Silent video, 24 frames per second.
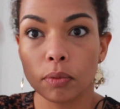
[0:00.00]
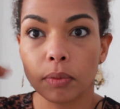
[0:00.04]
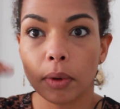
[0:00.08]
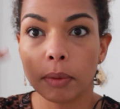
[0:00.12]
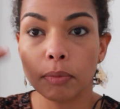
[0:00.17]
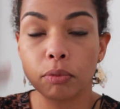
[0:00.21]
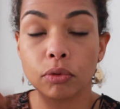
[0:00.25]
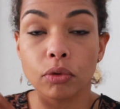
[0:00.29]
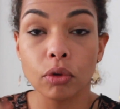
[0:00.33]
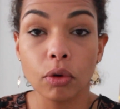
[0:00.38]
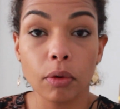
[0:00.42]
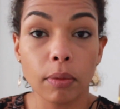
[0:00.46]
ma
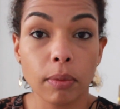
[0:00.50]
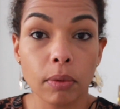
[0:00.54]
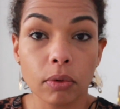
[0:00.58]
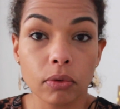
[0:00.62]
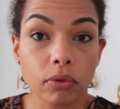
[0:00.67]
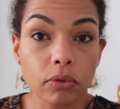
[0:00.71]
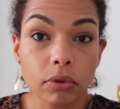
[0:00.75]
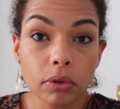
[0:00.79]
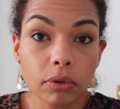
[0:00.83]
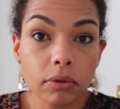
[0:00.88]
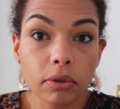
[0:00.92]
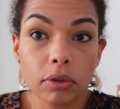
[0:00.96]
poudre
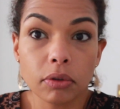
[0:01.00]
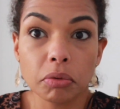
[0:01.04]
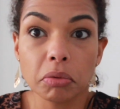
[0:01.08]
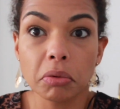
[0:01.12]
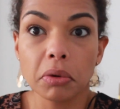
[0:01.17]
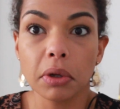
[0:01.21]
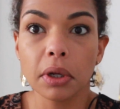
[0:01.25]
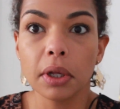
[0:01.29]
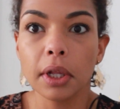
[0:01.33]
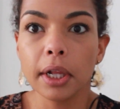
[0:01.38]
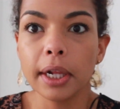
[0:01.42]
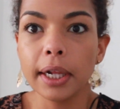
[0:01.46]
bronzante, c'est
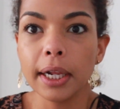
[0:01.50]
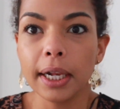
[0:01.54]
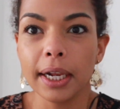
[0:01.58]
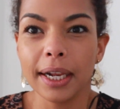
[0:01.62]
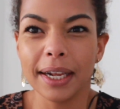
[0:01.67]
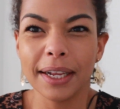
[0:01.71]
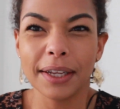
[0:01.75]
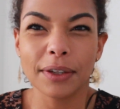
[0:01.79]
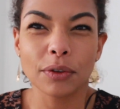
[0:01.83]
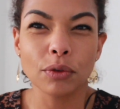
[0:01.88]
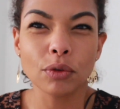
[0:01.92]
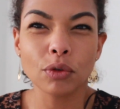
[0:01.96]
tout.
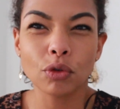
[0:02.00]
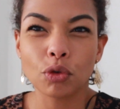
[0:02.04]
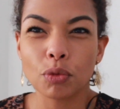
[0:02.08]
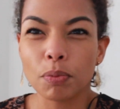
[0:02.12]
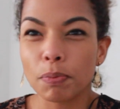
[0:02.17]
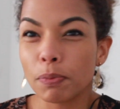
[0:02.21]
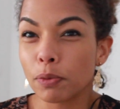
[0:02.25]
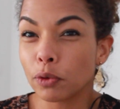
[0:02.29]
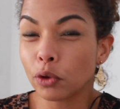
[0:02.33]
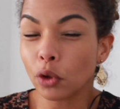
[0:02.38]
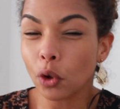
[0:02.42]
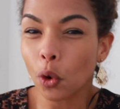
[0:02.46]
Donc je
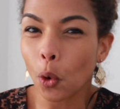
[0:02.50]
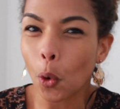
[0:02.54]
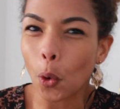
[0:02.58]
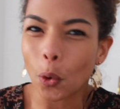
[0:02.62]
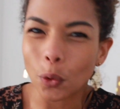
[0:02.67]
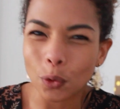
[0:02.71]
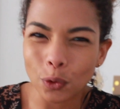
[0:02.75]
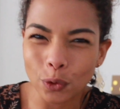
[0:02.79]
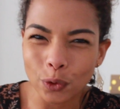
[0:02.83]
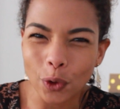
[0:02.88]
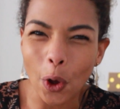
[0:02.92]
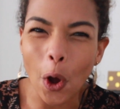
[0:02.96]
suis plutôt
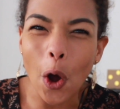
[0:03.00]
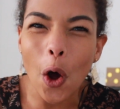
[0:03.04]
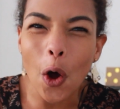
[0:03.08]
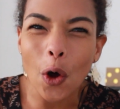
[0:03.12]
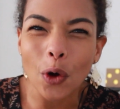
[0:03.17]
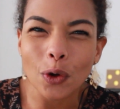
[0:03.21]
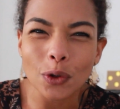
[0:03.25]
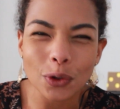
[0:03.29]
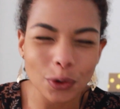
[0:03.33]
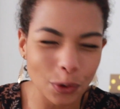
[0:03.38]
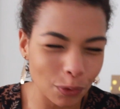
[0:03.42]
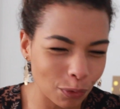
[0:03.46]

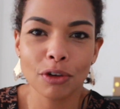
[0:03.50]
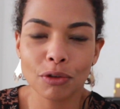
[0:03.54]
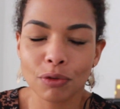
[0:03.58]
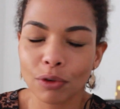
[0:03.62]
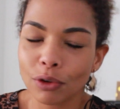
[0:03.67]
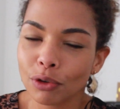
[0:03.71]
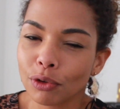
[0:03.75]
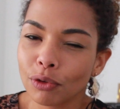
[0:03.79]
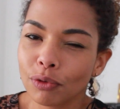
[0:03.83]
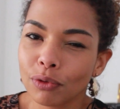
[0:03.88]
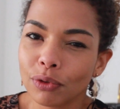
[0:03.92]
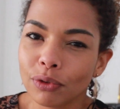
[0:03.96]
contente. Je
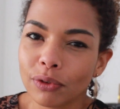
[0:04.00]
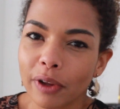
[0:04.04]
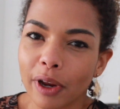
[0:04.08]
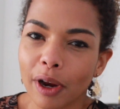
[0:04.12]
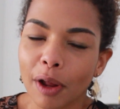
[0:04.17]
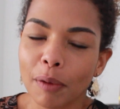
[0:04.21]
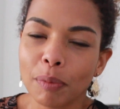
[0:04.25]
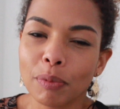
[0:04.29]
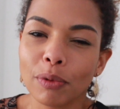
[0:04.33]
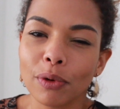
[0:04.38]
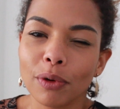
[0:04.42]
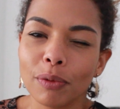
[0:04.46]
vous retrouve tout à
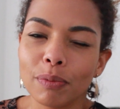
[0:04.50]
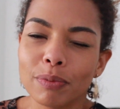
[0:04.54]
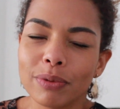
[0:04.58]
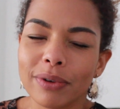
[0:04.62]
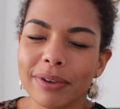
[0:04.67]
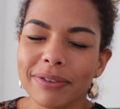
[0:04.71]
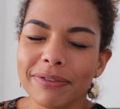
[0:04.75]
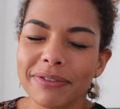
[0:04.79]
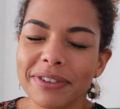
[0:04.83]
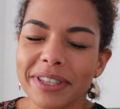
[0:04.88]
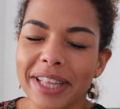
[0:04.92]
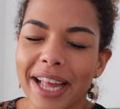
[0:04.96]
l'heure pour le
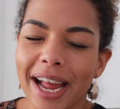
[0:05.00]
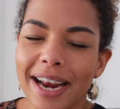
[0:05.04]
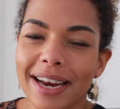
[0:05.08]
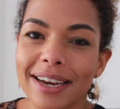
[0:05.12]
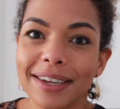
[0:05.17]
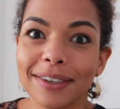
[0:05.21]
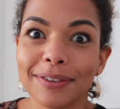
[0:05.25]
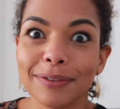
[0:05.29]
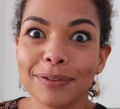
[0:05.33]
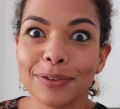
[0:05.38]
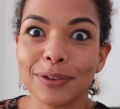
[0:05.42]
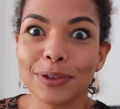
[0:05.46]
point final
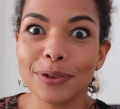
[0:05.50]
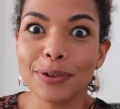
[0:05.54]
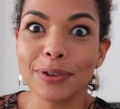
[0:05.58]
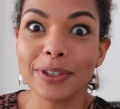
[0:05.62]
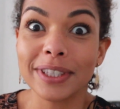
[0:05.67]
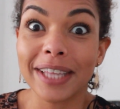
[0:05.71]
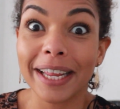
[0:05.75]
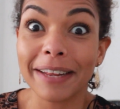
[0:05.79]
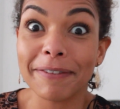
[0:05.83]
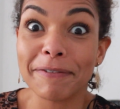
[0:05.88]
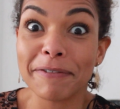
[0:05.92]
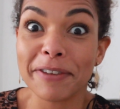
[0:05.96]
de cette